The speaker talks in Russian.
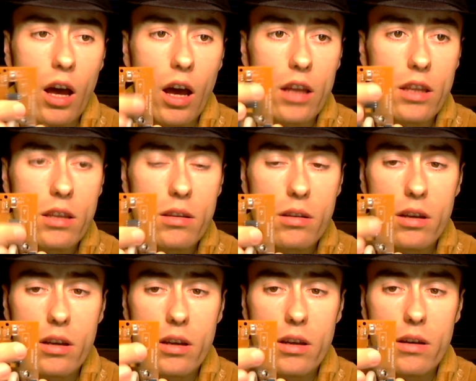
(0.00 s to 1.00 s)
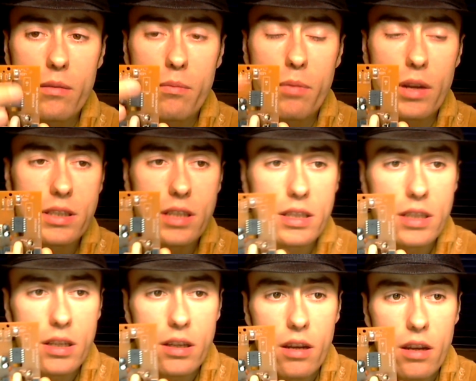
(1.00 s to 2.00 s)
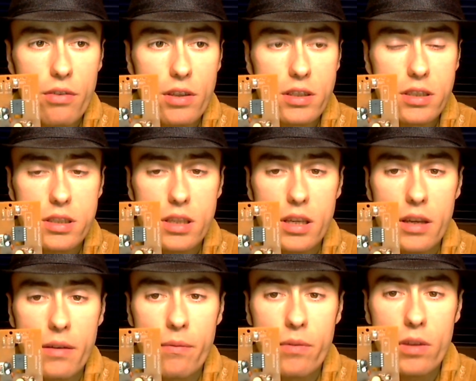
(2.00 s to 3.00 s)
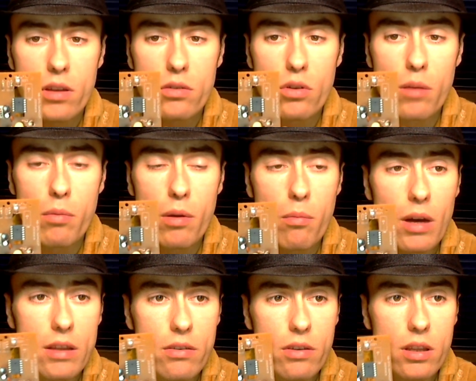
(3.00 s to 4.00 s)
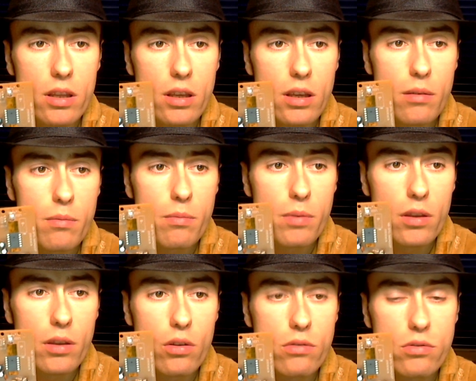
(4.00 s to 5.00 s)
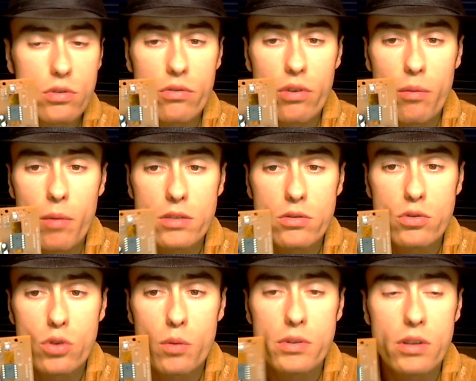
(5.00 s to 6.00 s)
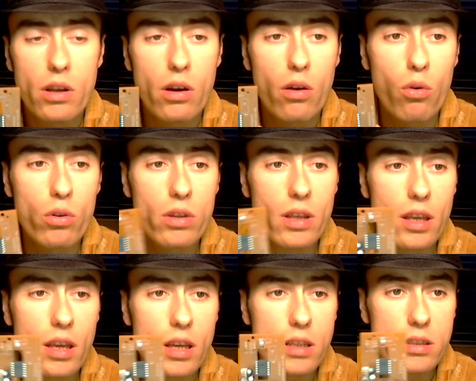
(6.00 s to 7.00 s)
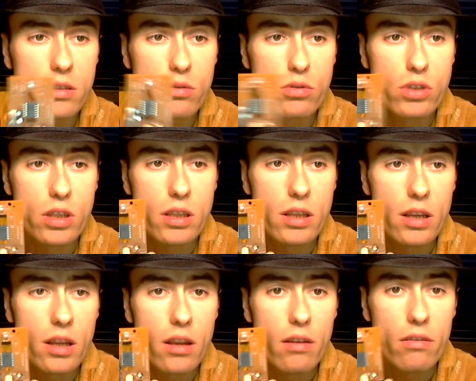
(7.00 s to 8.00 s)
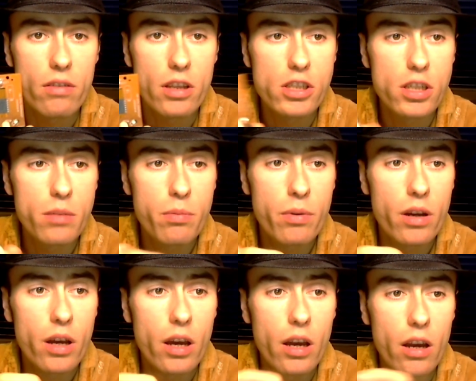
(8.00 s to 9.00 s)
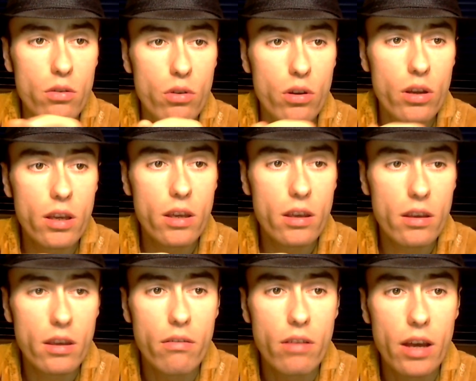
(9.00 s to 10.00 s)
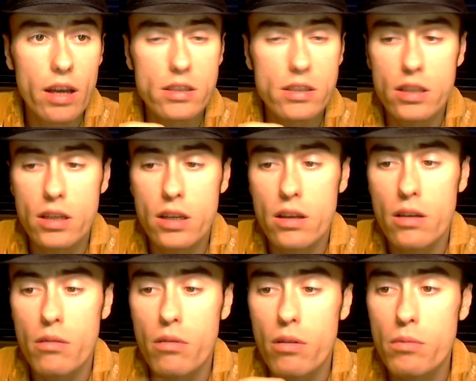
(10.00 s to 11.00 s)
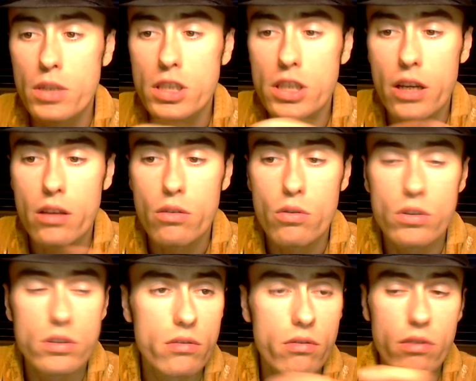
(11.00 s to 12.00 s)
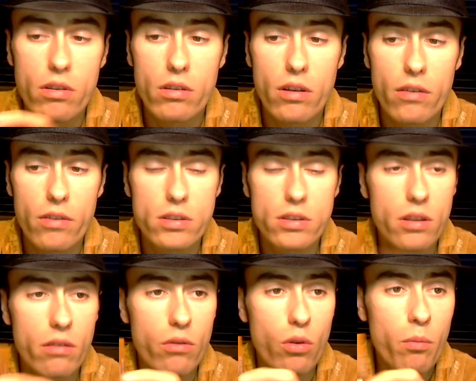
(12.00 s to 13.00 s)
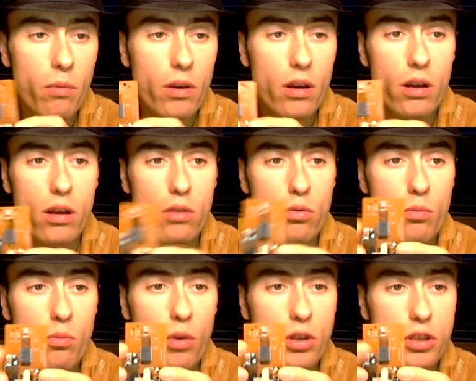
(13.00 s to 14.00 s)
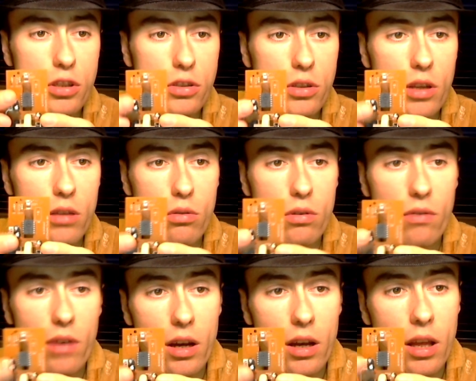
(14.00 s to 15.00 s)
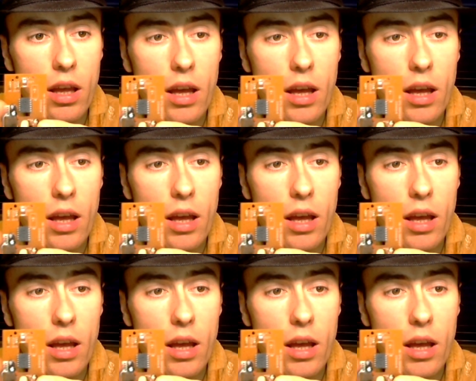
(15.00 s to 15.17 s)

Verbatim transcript: один э, процессор графический, который обрабатывает и передает всю информацию. Собственно, он и есть уже интегрированный чип, который является мышкой. То есть в основном э, тут больше ничего нету. Два